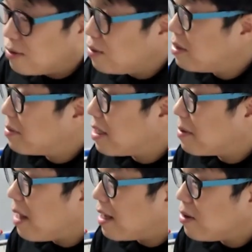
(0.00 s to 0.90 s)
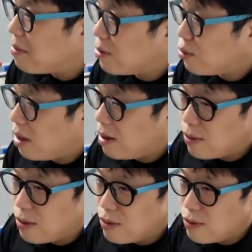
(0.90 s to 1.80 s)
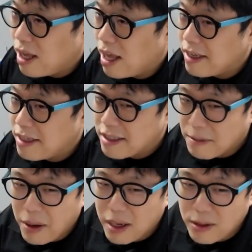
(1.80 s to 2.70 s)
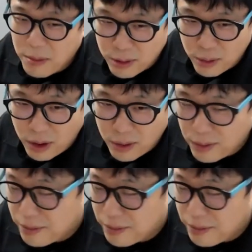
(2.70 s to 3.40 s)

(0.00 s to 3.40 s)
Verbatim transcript: 우리 집사람은 아이언맨 좋아하고 우리 애기는 스파이더맨 좋아하고